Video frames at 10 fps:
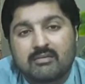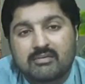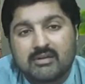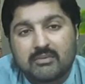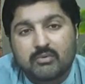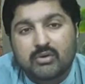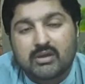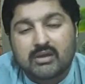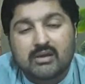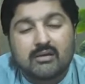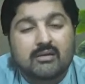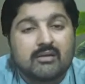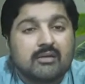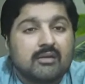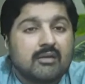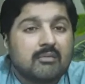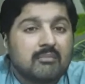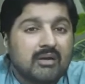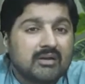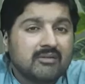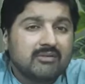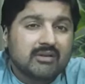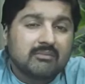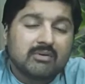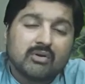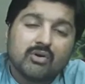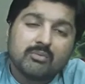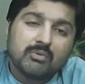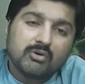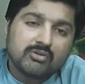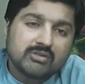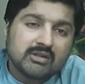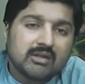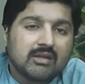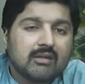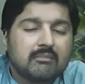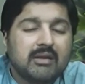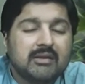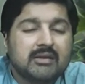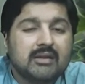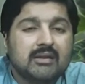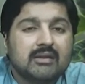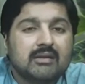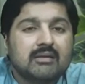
सिरप हो गया मल्टीविटामिन और बहुत से मेडिकल